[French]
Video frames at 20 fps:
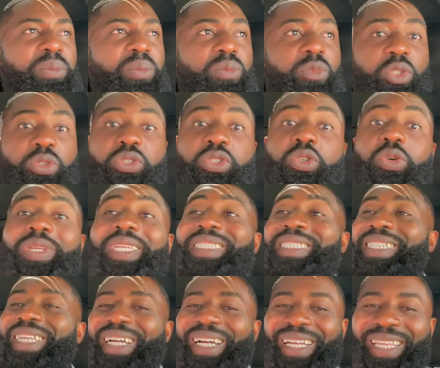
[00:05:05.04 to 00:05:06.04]
Donc je
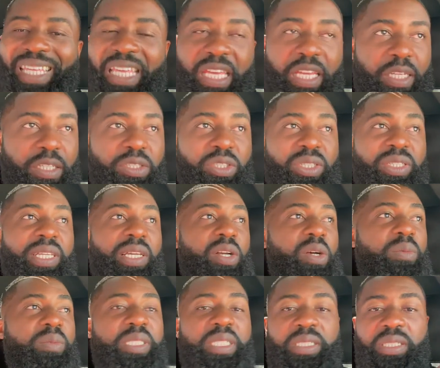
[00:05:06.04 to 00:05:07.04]
connaissais rien. J'étais
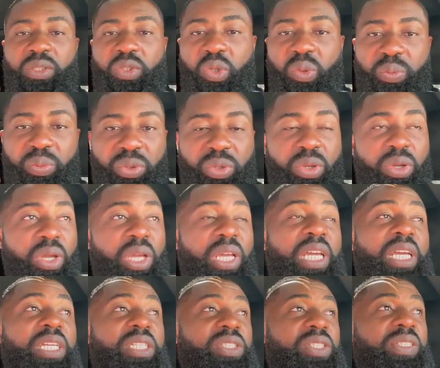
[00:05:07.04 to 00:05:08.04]
comme ces entrepreneurs,
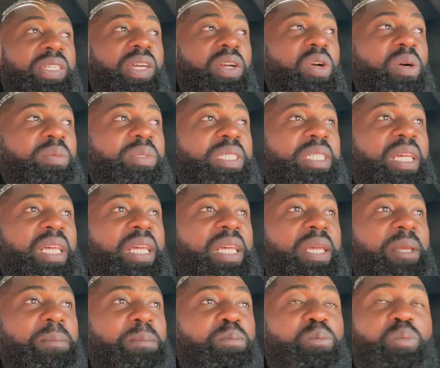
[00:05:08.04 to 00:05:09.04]
j'étais comme ces,